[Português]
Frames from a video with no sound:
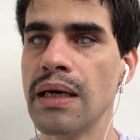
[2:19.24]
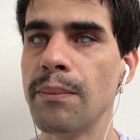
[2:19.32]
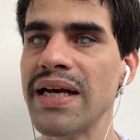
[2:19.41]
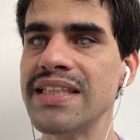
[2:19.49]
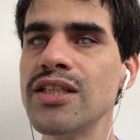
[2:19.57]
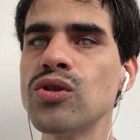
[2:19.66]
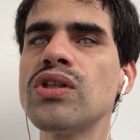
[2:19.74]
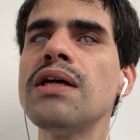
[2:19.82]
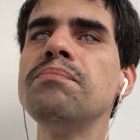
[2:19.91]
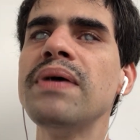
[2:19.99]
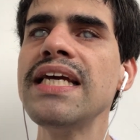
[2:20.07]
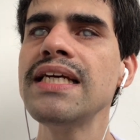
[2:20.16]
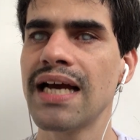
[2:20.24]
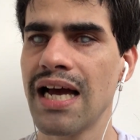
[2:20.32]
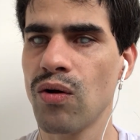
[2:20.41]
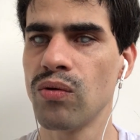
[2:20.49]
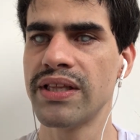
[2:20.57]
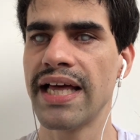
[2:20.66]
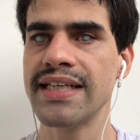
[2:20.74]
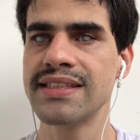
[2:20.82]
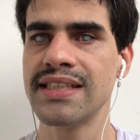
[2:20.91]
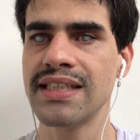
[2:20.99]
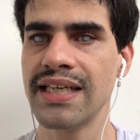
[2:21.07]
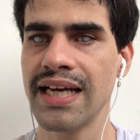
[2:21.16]
Mas isso também
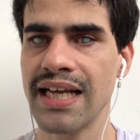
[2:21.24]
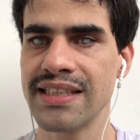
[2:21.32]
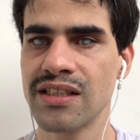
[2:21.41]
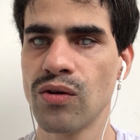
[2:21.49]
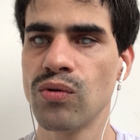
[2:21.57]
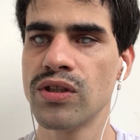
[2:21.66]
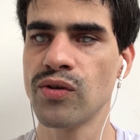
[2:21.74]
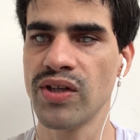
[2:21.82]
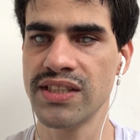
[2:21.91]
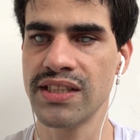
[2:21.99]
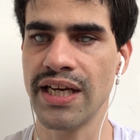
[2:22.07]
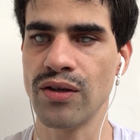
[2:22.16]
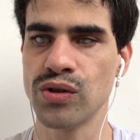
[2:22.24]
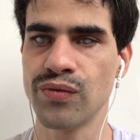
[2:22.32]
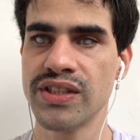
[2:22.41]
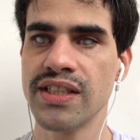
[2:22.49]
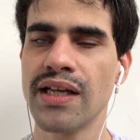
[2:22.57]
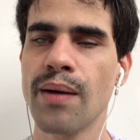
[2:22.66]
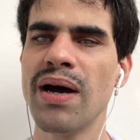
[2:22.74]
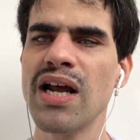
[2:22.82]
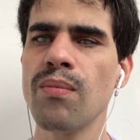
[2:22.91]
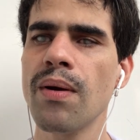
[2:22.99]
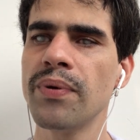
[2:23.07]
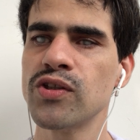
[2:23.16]
acontece em relação a nós cegos. Você trabalha
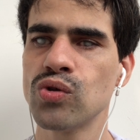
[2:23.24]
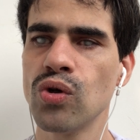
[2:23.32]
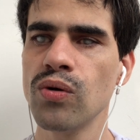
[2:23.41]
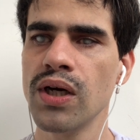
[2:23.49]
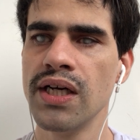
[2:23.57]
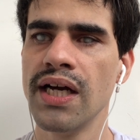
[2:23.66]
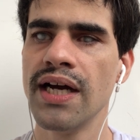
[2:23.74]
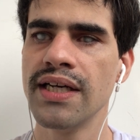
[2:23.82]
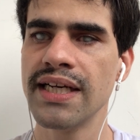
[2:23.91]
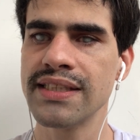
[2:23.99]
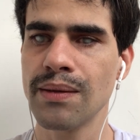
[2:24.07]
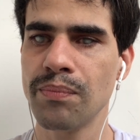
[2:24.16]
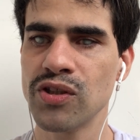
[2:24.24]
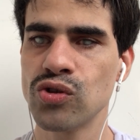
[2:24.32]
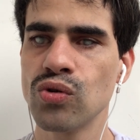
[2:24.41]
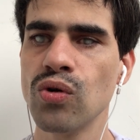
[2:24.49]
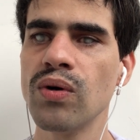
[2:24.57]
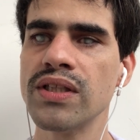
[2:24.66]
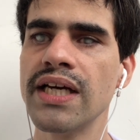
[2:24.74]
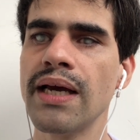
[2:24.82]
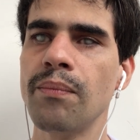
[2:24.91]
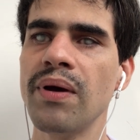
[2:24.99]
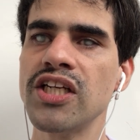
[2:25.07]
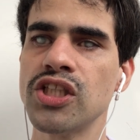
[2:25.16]
com uma pessoa e essa pessoa de
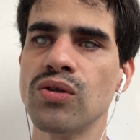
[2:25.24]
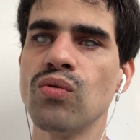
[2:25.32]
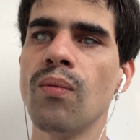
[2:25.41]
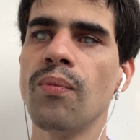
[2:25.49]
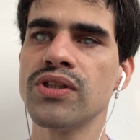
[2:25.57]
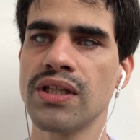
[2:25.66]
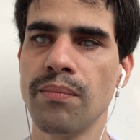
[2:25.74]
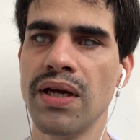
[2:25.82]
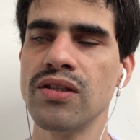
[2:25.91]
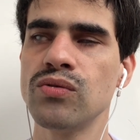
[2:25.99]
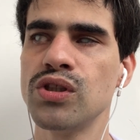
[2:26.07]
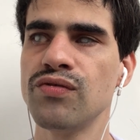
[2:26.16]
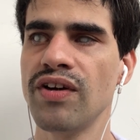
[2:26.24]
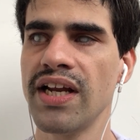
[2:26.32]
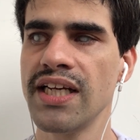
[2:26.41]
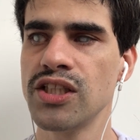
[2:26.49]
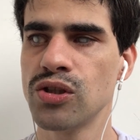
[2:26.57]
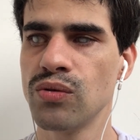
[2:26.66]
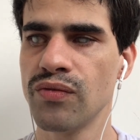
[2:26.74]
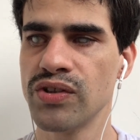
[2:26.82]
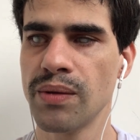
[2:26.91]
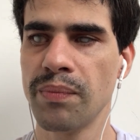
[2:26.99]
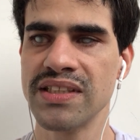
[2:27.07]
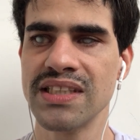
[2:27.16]
repente tem um comportamento diferente do que
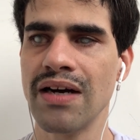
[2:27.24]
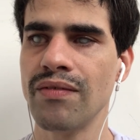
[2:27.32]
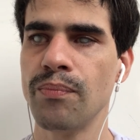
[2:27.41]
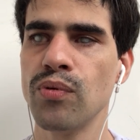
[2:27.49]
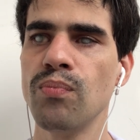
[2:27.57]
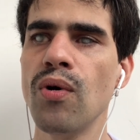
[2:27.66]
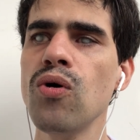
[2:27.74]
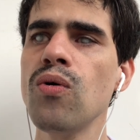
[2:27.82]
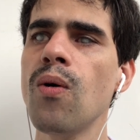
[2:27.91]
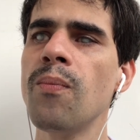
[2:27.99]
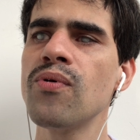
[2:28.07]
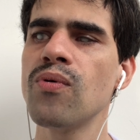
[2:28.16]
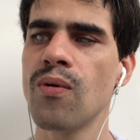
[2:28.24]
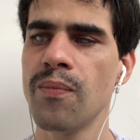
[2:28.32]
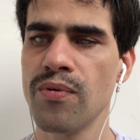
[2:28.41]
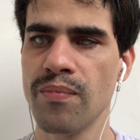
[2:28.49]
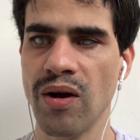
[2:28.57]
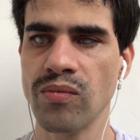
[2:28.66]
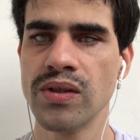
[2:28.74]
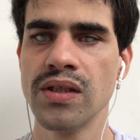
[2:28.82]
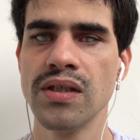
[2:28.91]
você pensava, para o bom ou para o mal.